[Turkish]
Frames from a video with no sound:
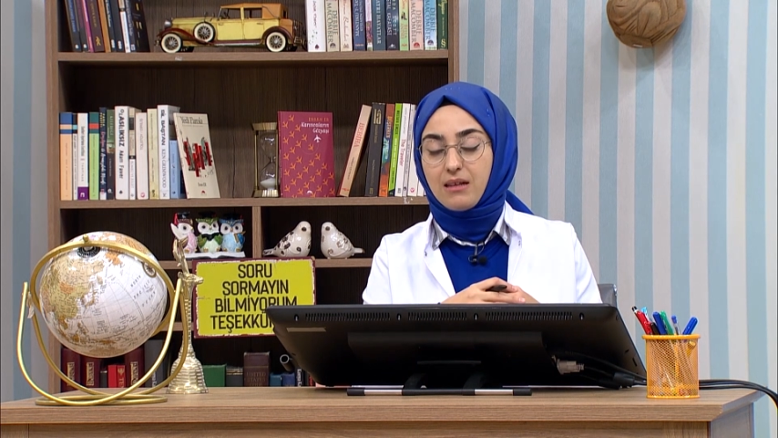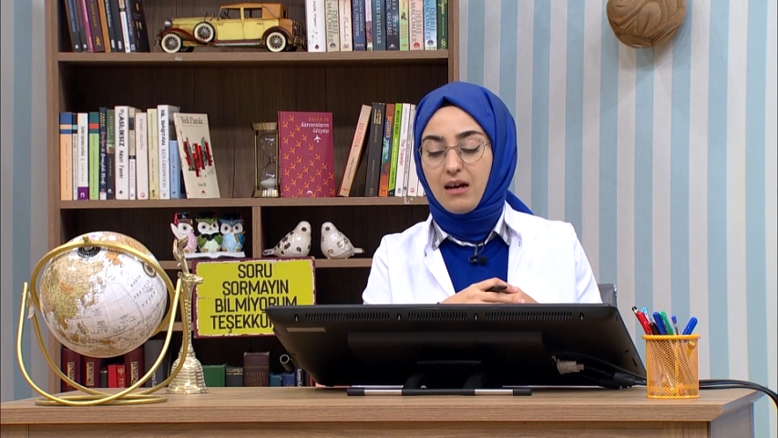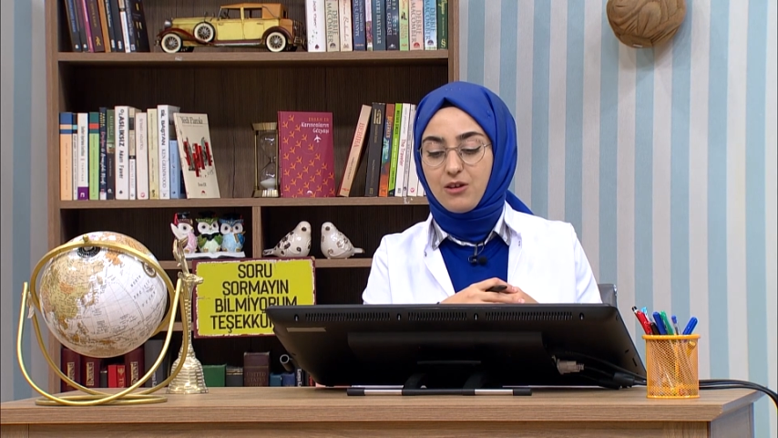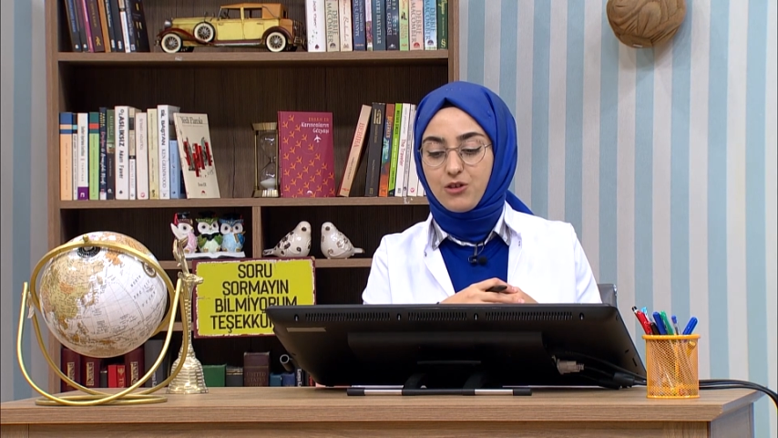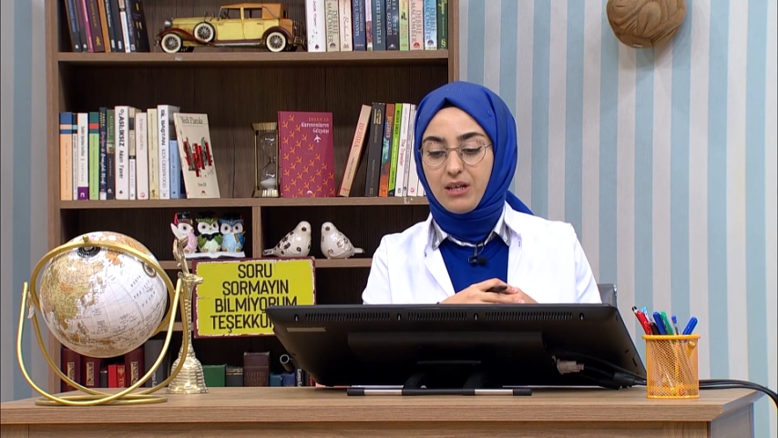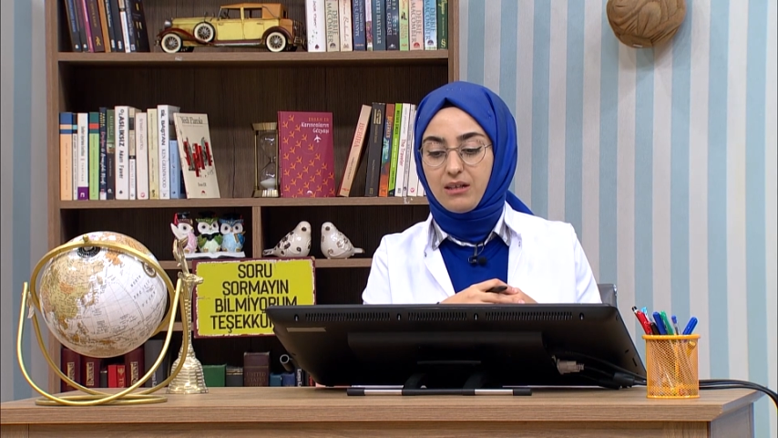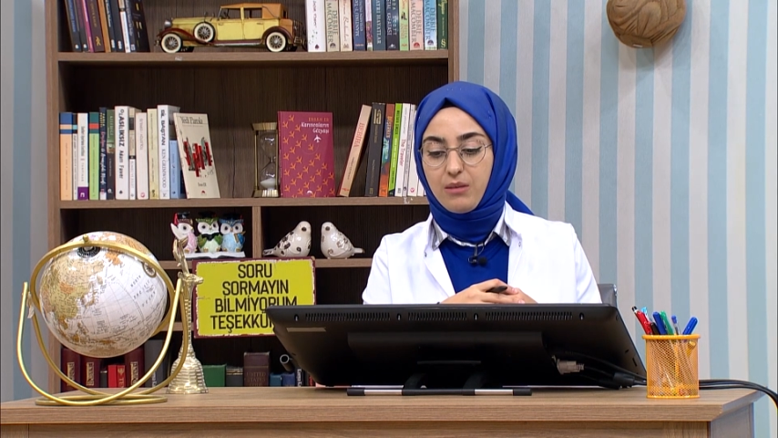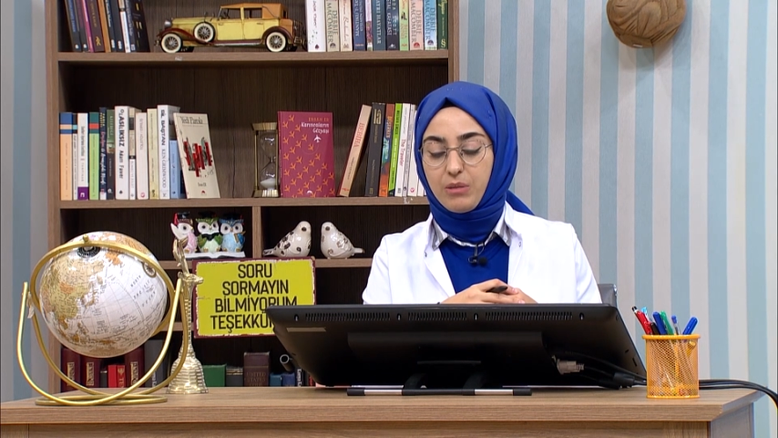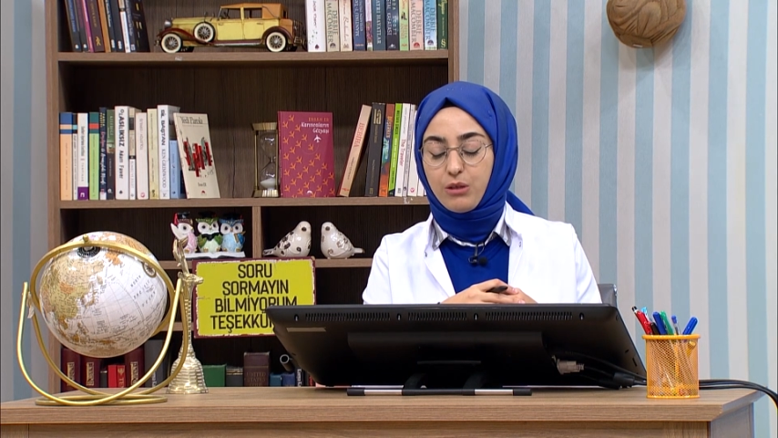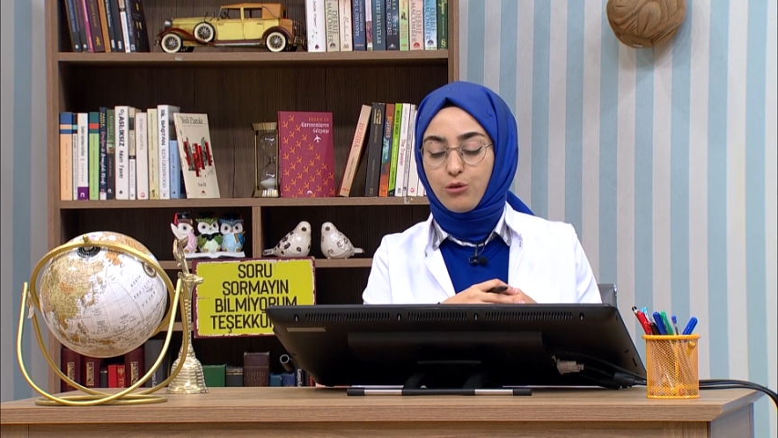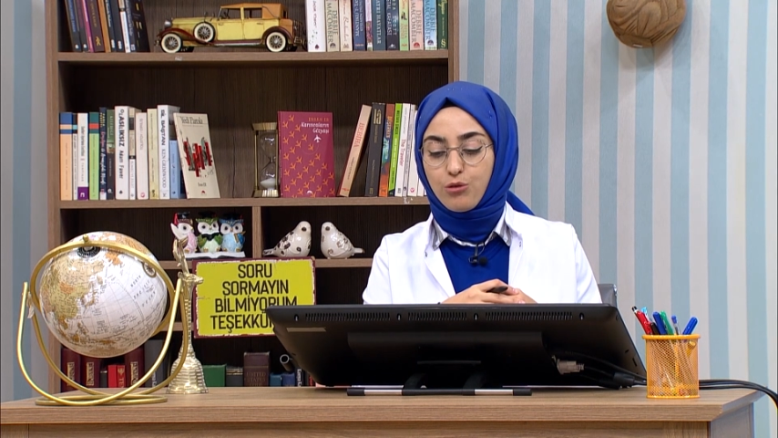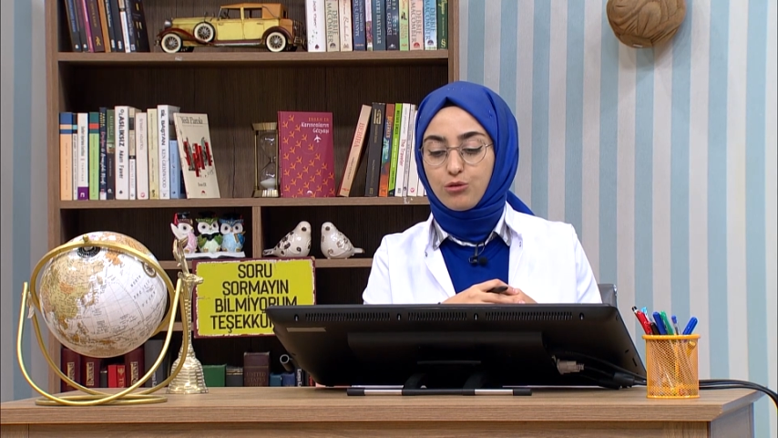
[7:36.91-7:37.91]
tercih
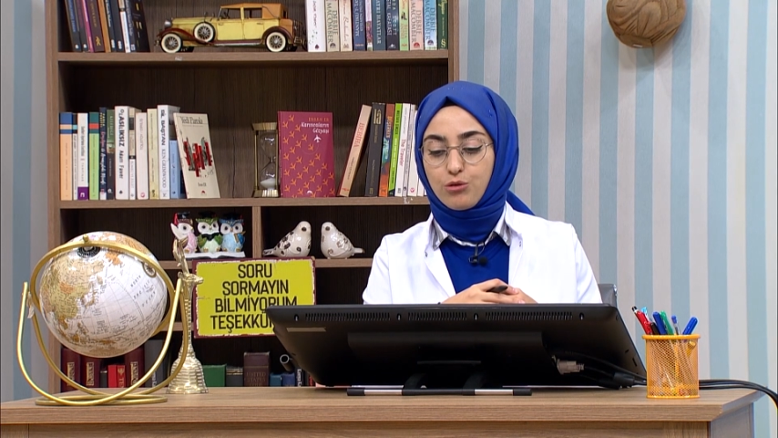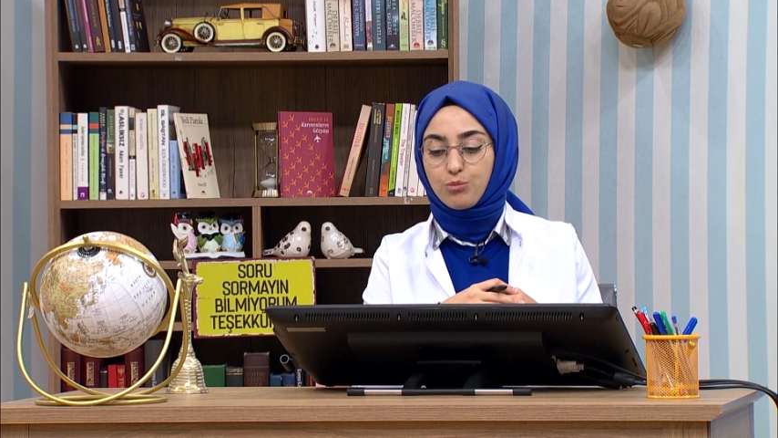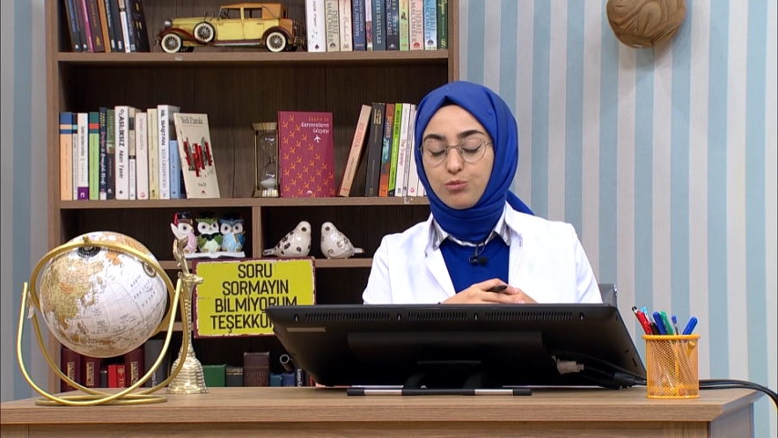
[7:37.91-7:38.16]
edebiliyoruz.